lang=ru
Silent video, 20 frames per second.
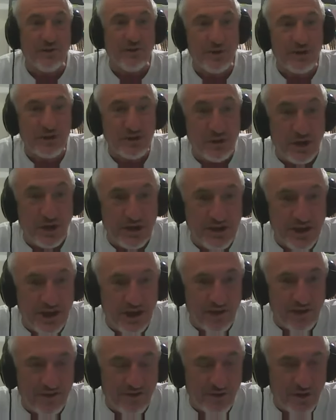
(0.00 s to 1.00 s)
большое
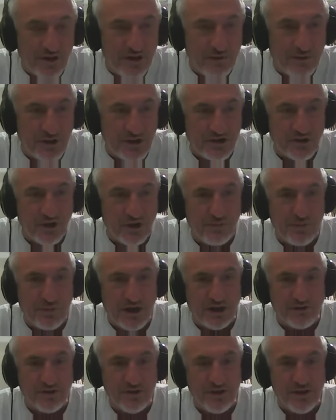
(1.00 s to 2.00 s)
дело. Сегодня большой
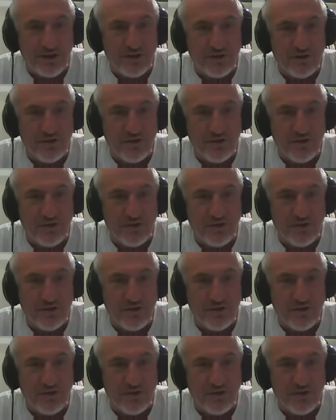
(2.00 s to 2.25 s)
первый,